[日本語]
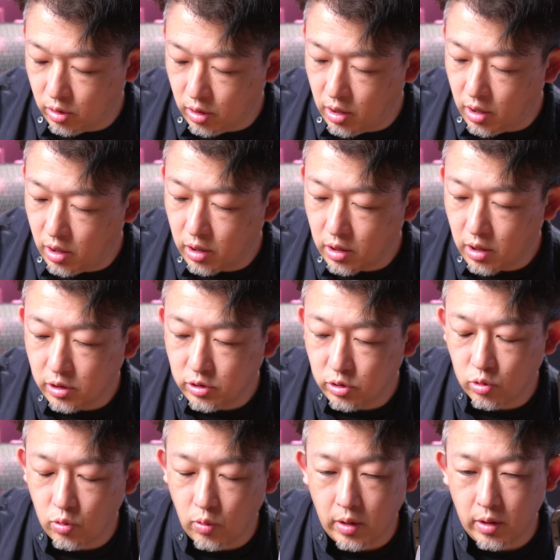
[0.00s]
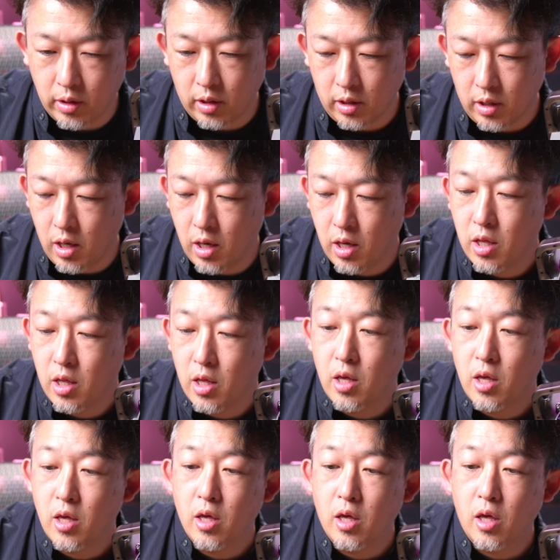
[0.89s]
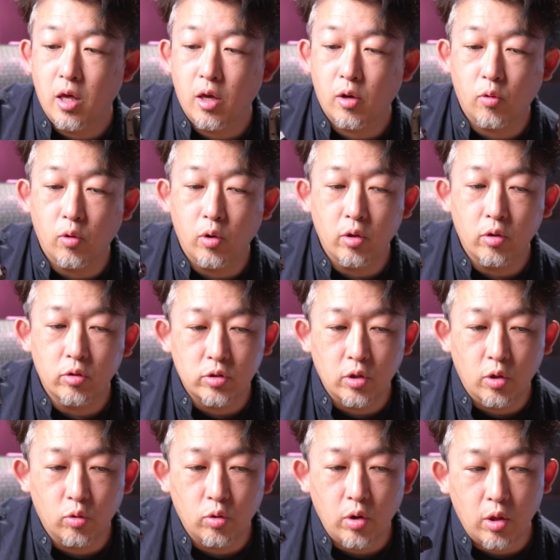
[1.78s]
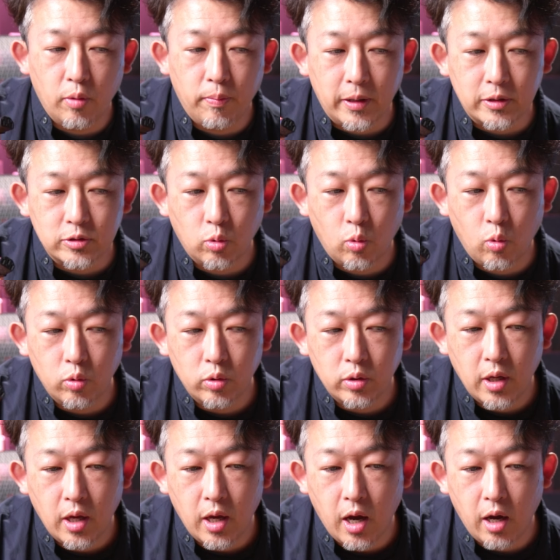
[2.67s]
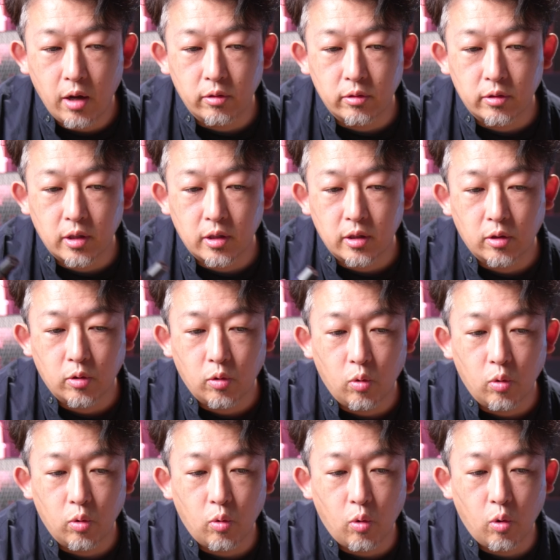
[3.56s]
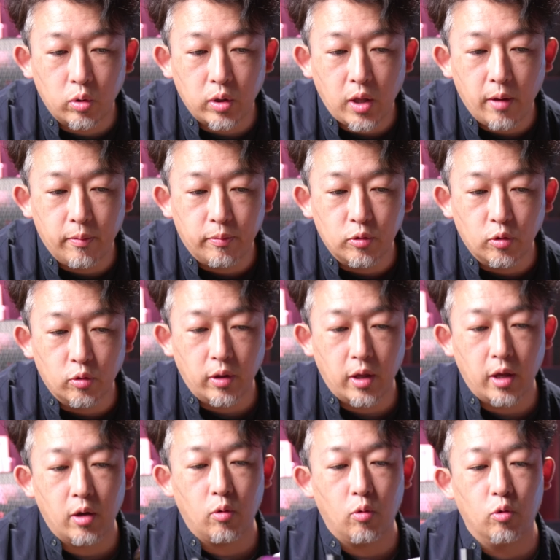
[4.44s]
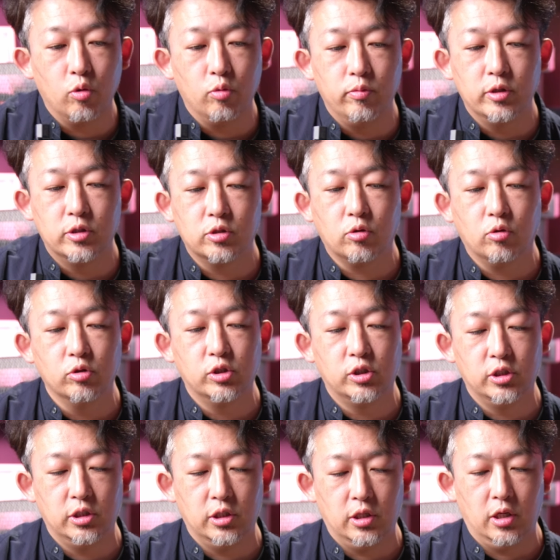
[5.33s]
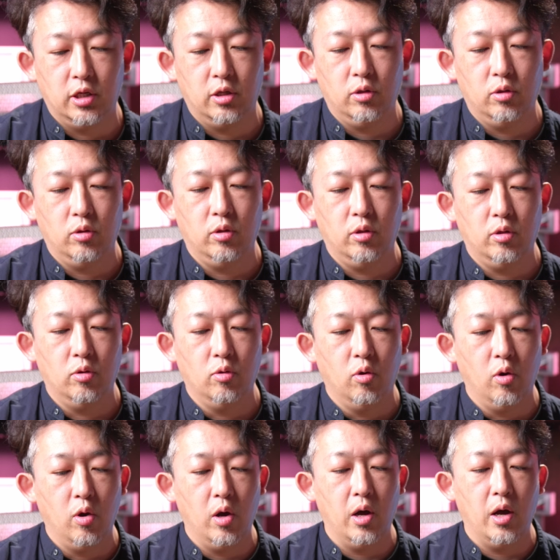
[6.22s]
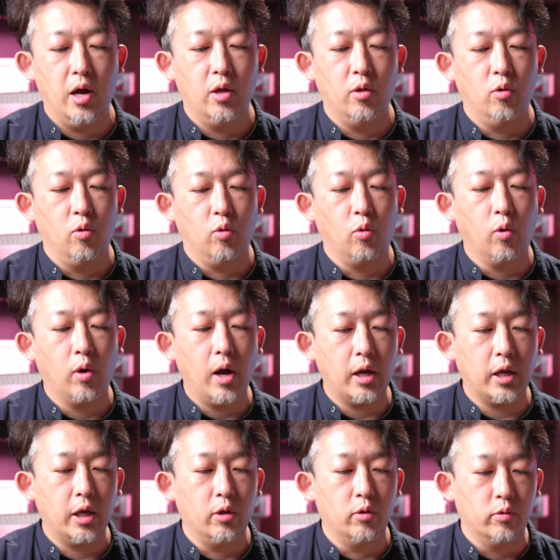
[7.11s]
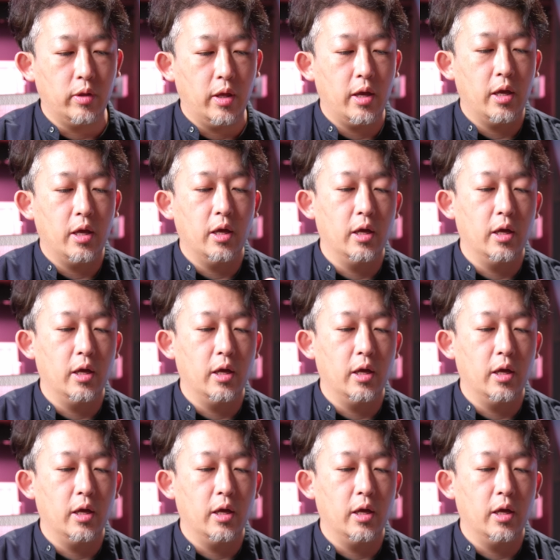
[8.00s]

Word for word: い方がちょっと悪いかな。これですね、よくパソコンにあるタイプのね、こういう3つ口の五角形のね、